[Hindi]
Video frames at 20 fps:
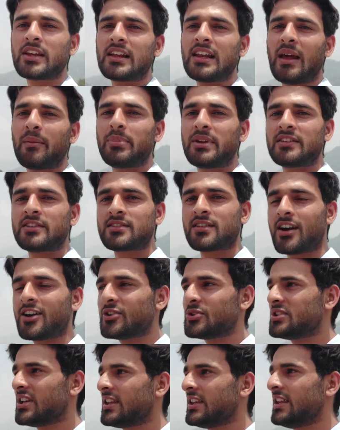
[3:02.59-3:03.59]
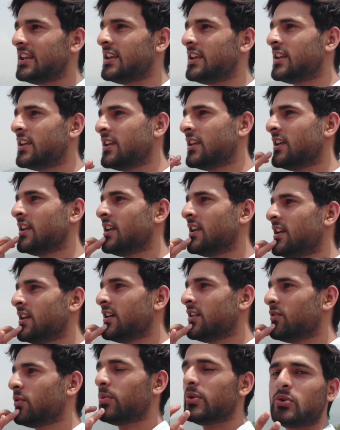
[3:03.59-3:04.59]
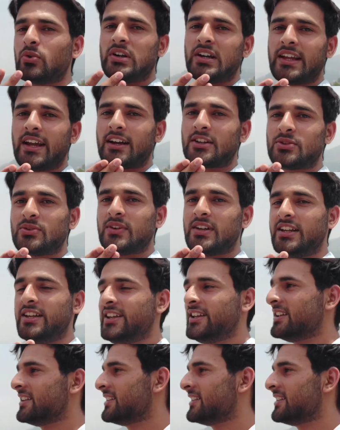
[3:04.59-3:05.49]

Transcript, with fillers: से क्लैपिंग स्टार्ट हो जाएंगी वो भी उल्टे हाथों वाली